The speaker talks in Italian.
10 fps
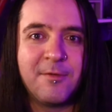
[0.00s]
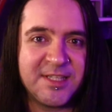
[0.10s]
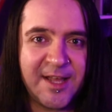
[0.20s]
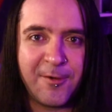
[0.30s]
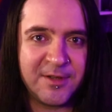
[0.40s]

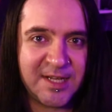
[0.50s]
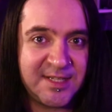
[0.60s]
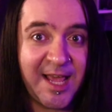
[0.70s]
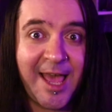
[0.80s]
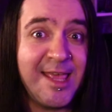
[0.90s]
questa cosa
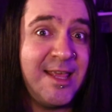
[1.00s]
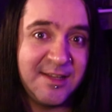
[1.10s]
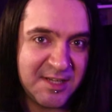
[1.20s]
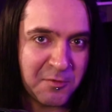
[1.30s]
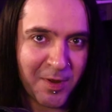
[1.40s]
si è
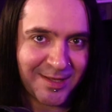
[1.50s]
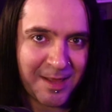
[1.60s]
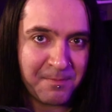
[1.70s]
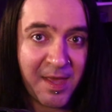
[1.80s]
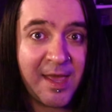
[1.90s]

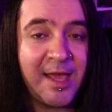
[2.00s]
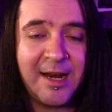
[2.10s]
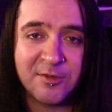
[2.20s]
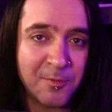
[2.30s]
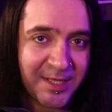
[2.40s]
insinuata in me
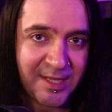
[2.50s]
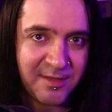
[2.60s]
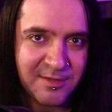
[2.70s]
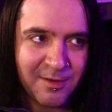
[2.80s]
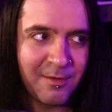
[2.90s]
e la
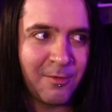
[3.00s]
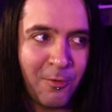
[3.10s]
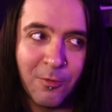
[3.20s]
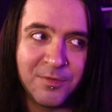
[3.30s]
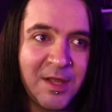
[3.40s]
somatizzo
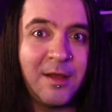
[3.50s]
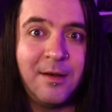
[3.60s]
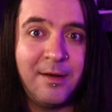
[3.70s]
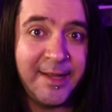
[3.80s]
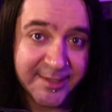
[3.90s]
con
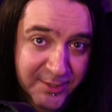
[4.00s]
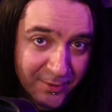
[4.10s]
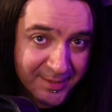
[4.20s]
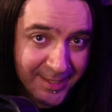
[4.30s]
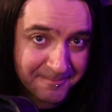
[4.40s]

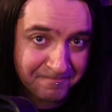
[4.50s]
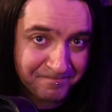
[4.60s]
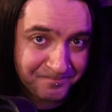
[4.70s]
l'insonnia.